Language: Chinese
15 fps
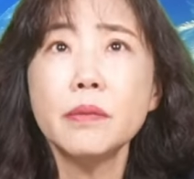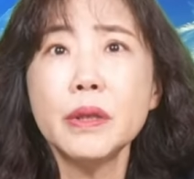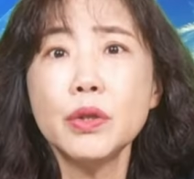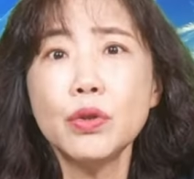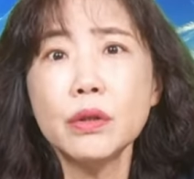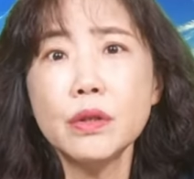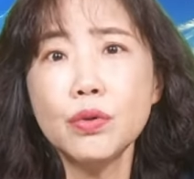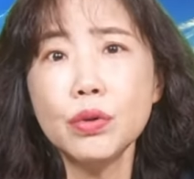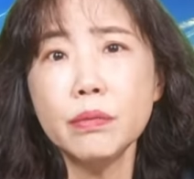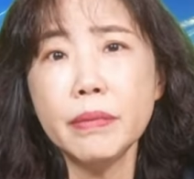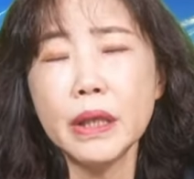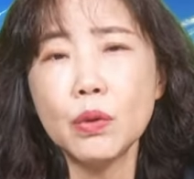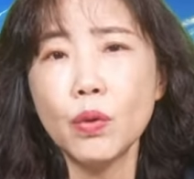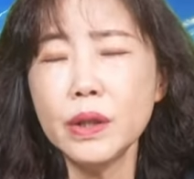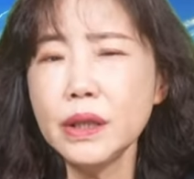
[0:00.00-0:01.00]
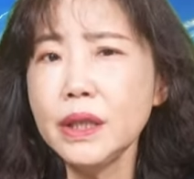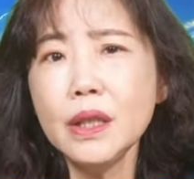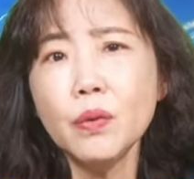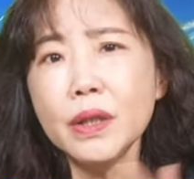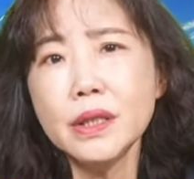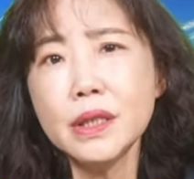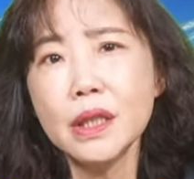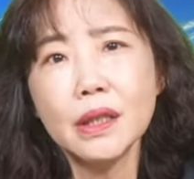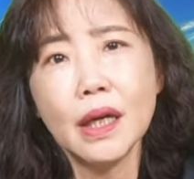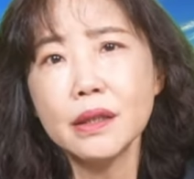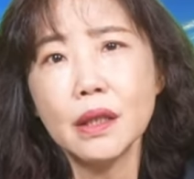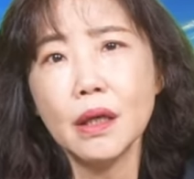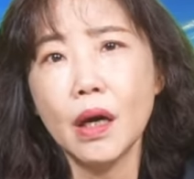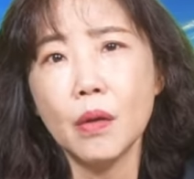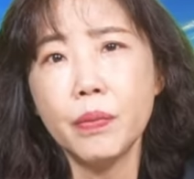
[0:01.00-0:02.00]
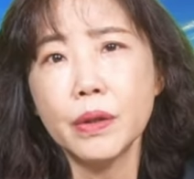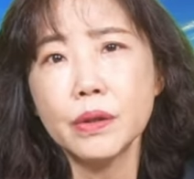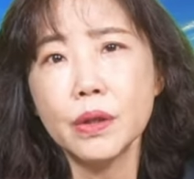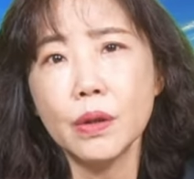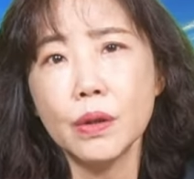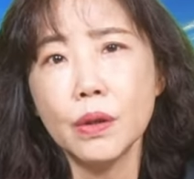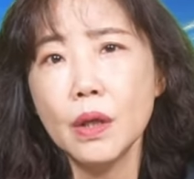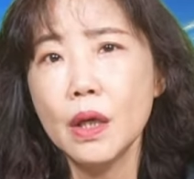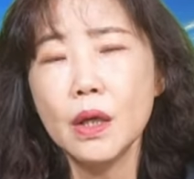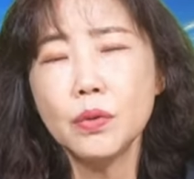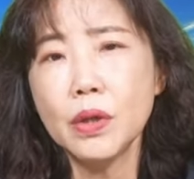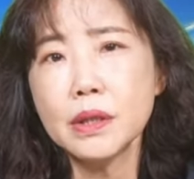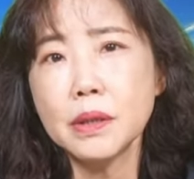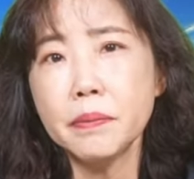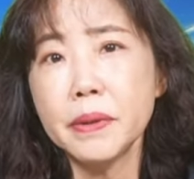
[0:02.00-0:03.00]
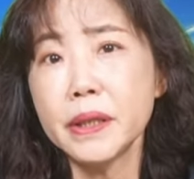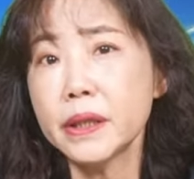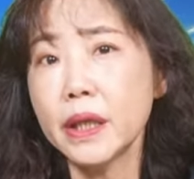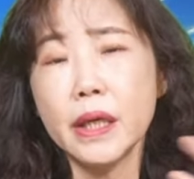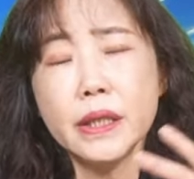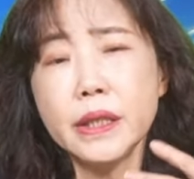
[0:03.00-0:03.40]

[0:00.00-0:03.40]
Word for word: 肖美琴去美国一定会见他的好朋友 Rosenberg，